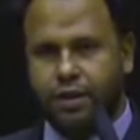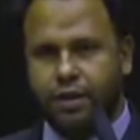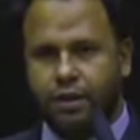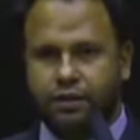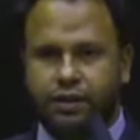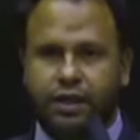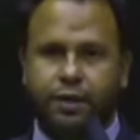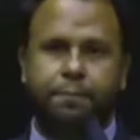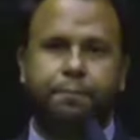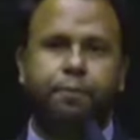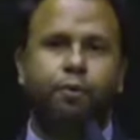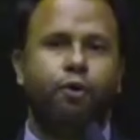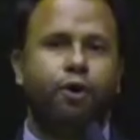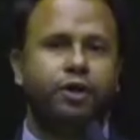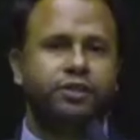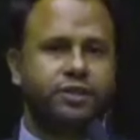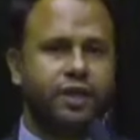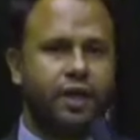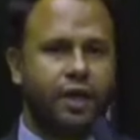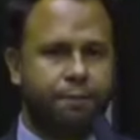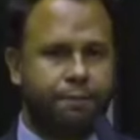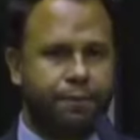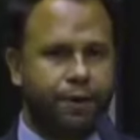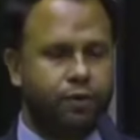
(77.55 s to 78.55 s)
Depois da
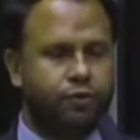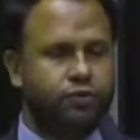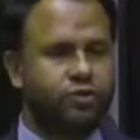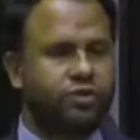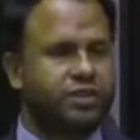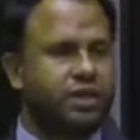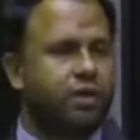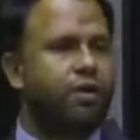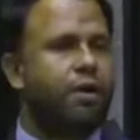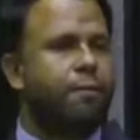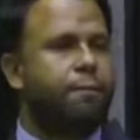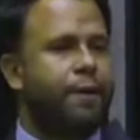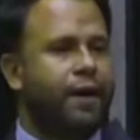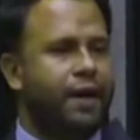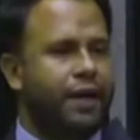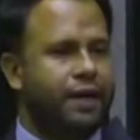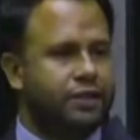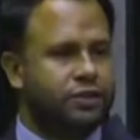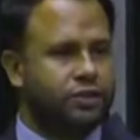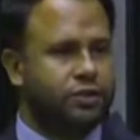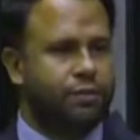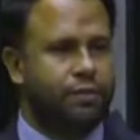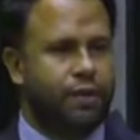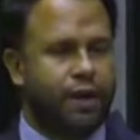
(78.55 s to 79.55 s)
repercussão,
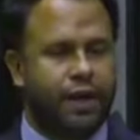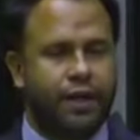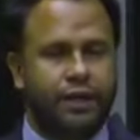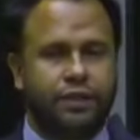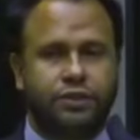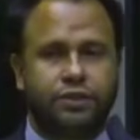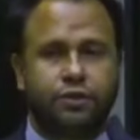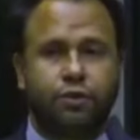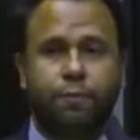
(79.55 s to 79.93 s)
aparentemente,